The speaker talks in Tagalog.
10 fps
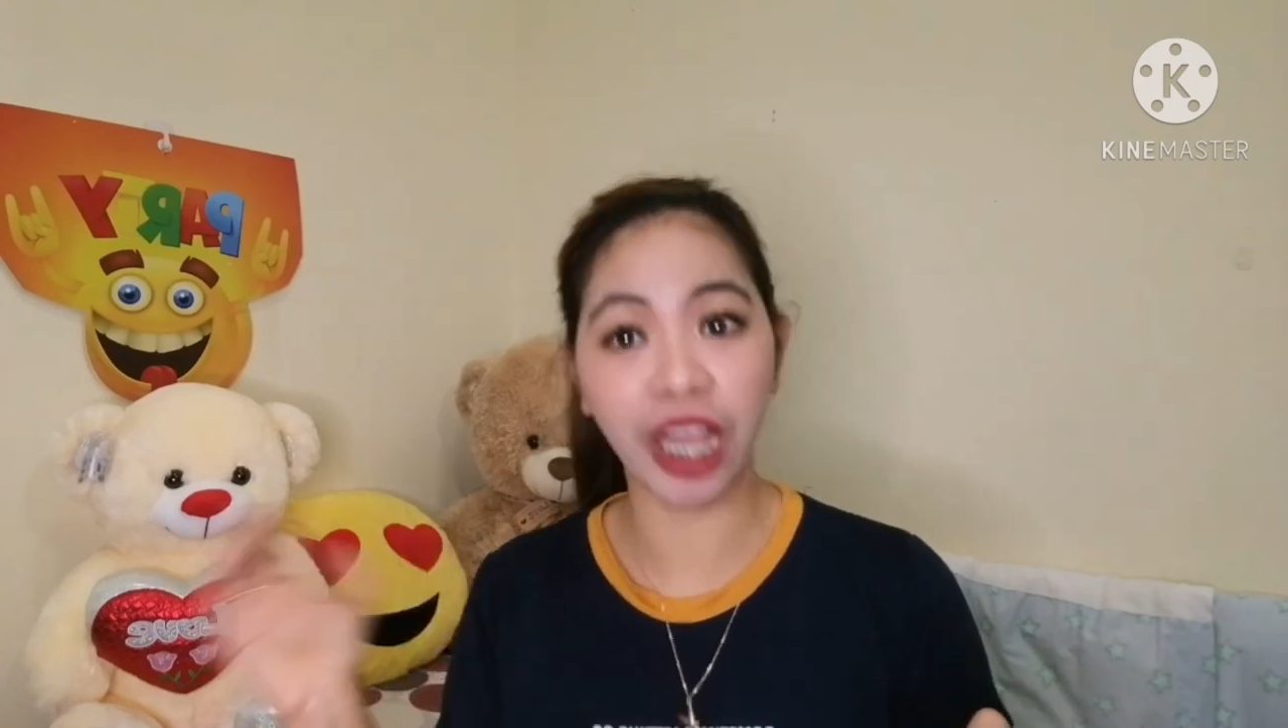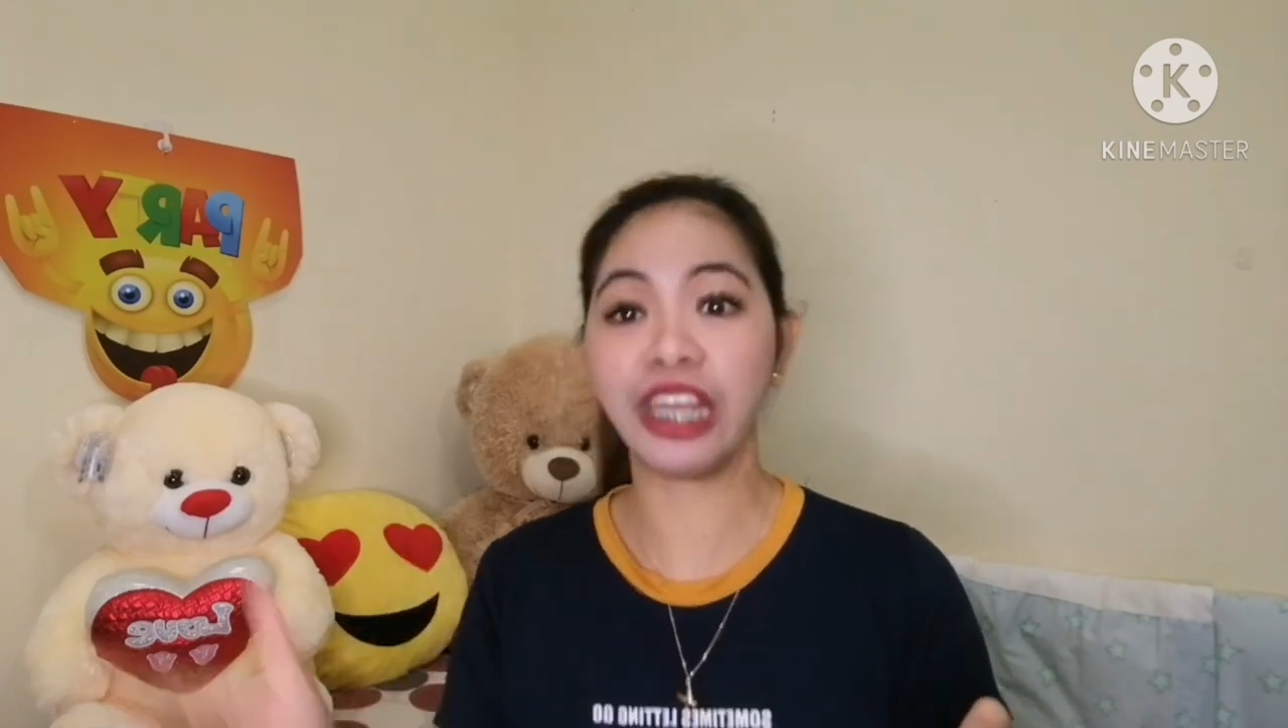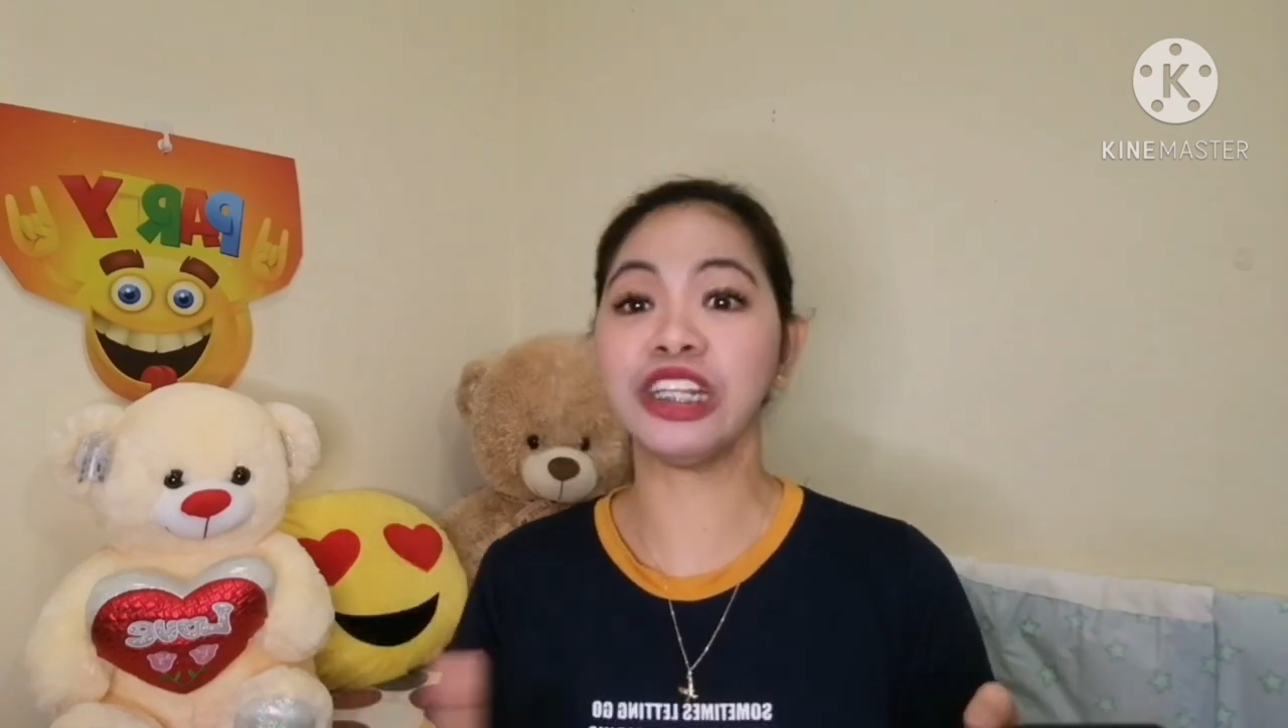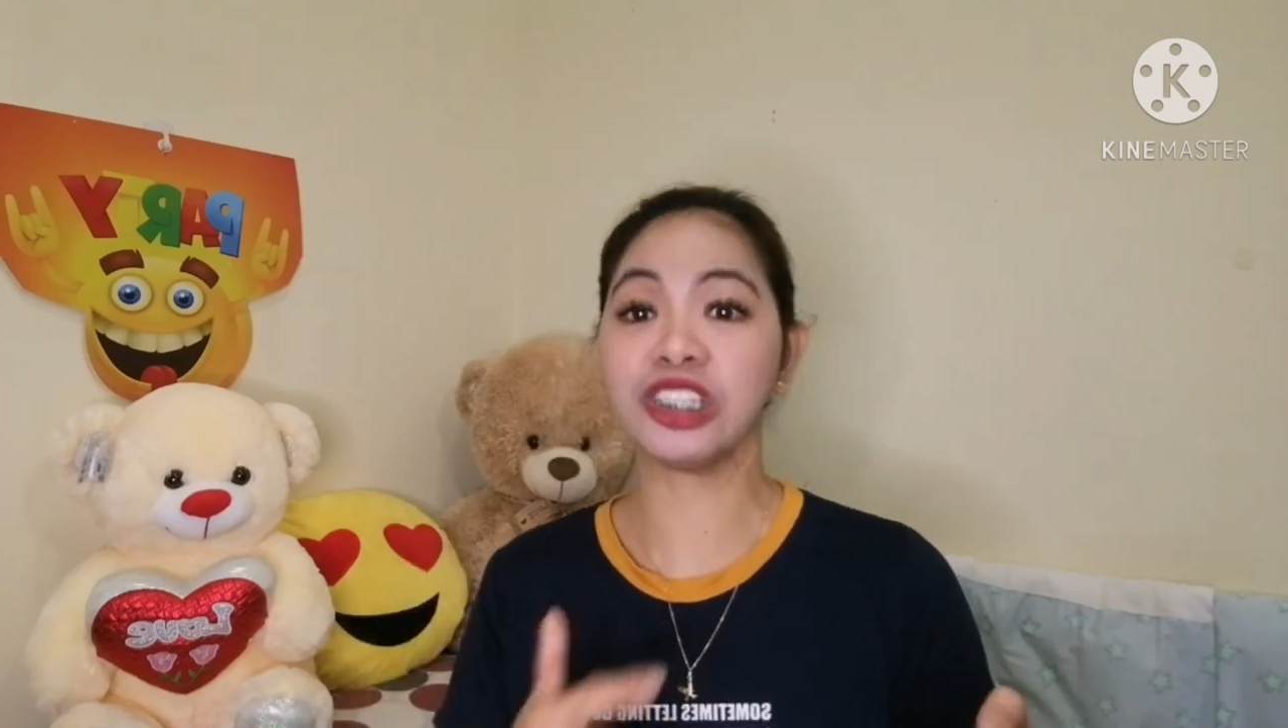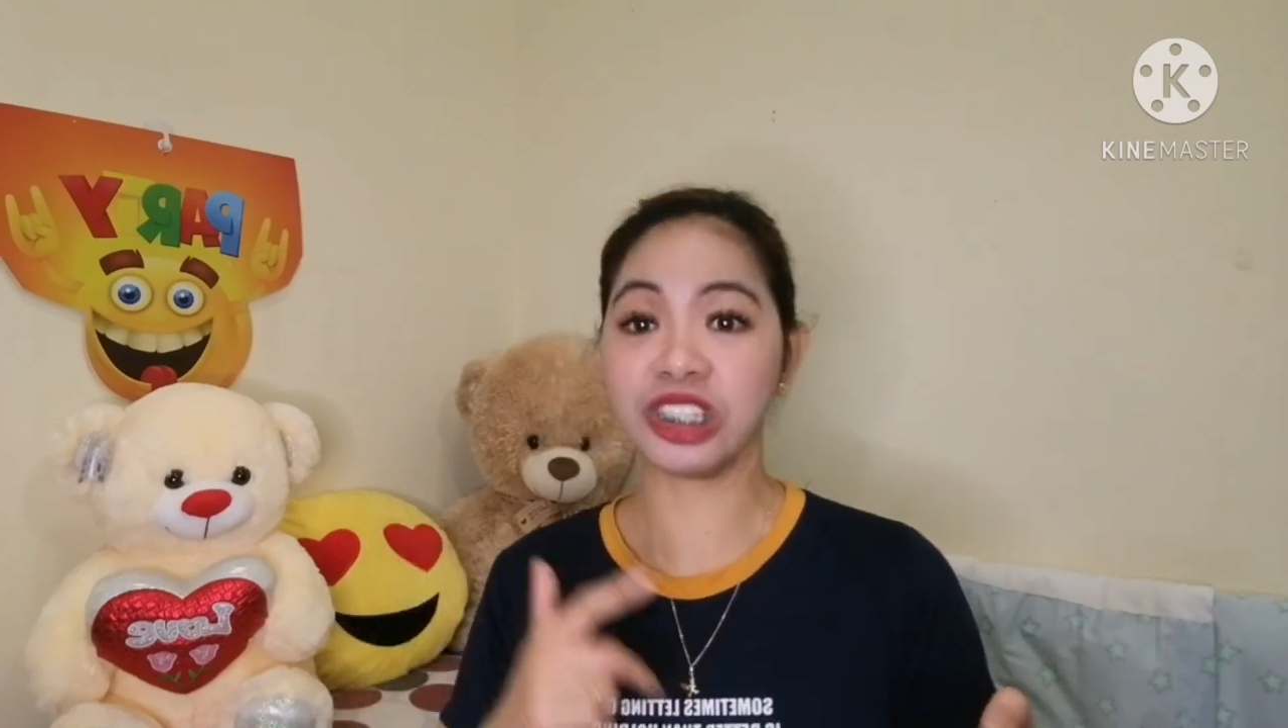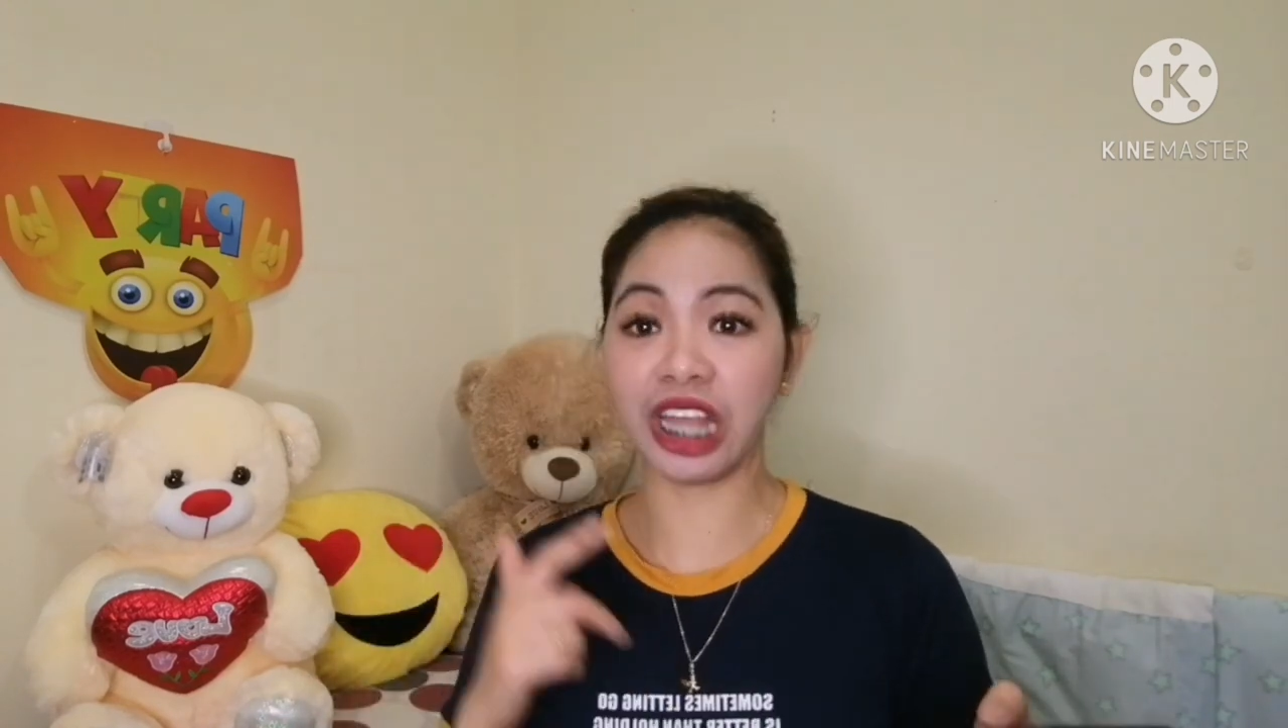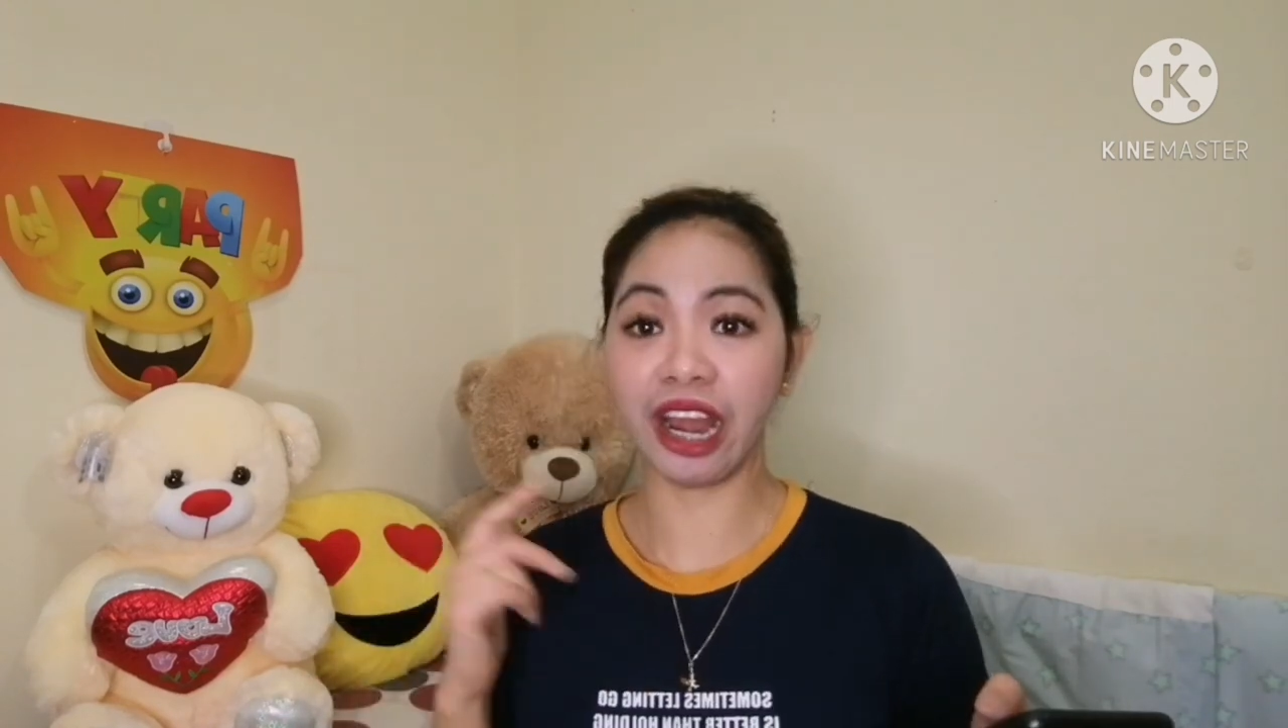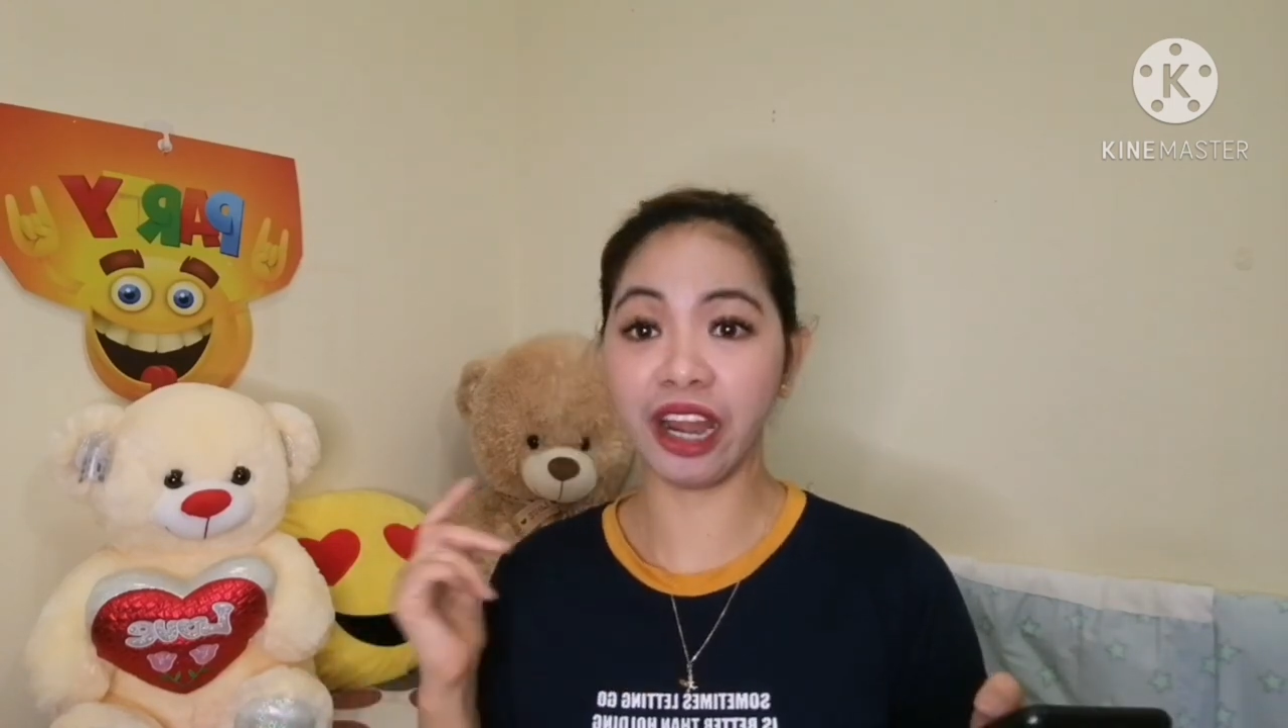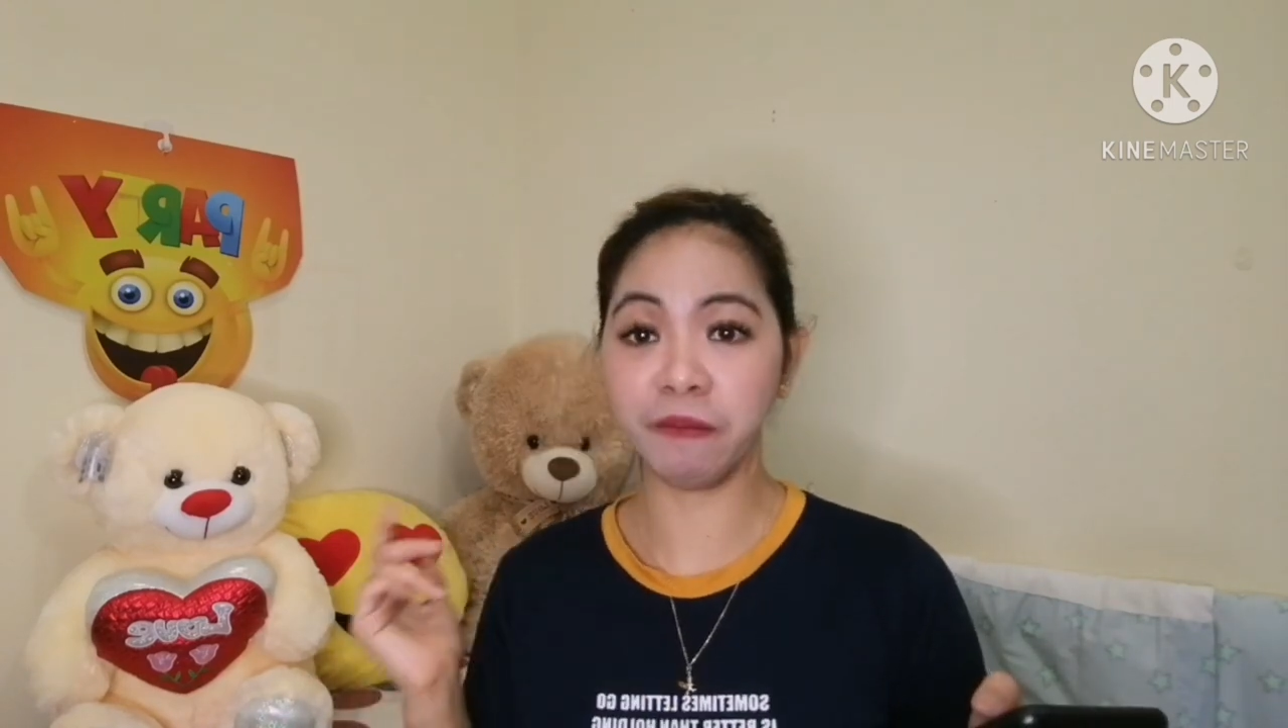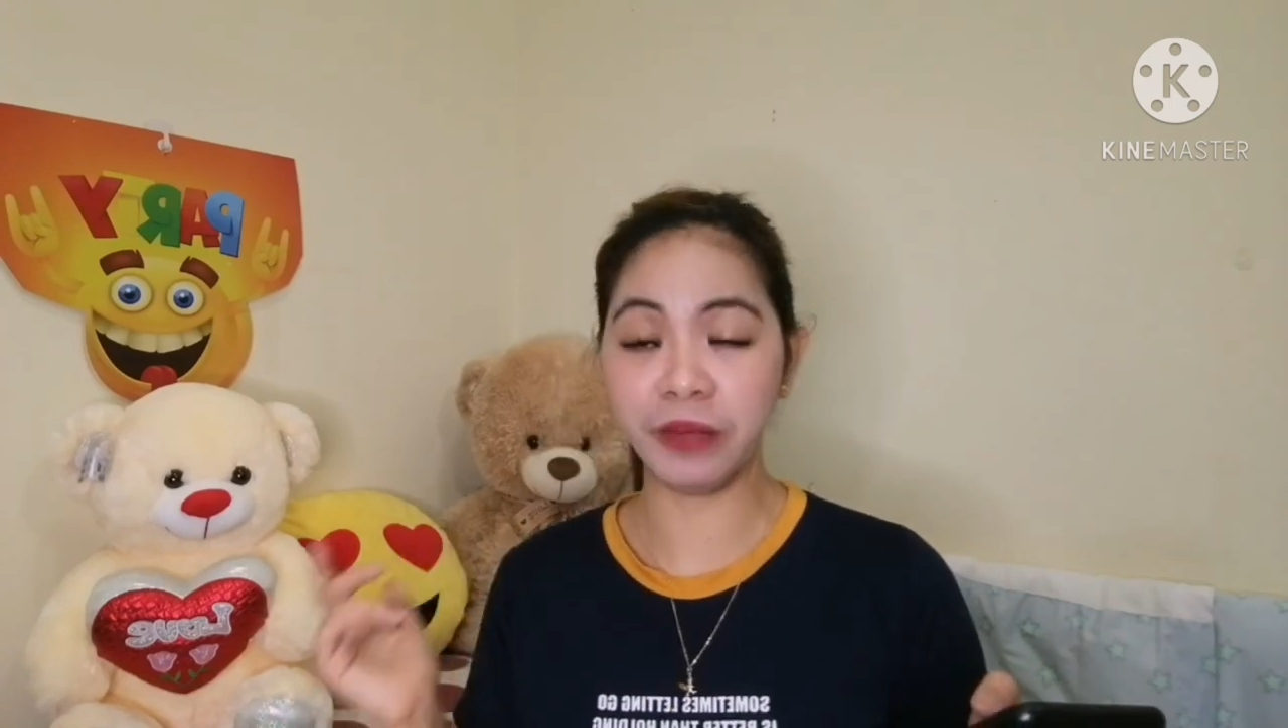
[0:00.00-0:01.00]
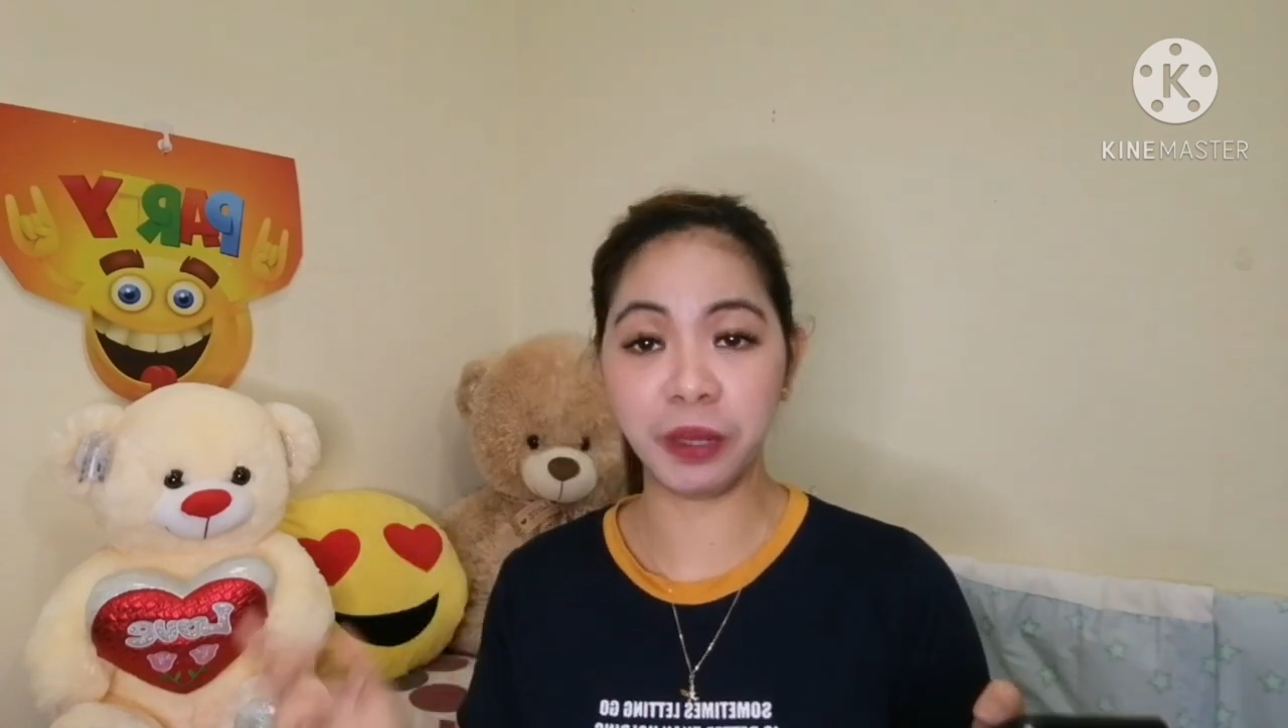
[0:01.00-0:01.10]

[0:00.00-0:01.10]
The entire